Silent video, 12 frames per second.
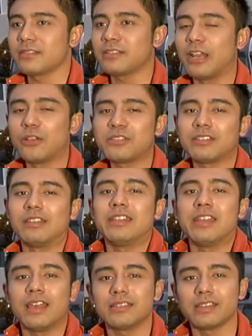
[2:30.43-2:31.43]
selalu
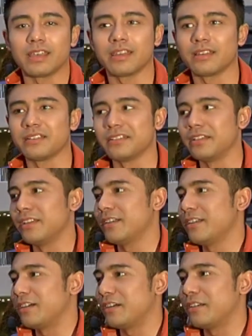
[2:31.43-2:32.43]
sedia aja ya
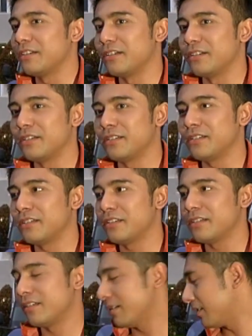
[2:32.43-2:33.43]

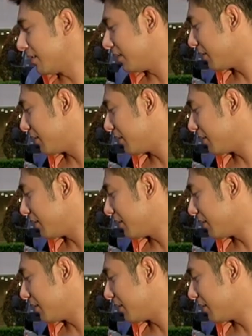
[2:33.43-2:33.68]
uh,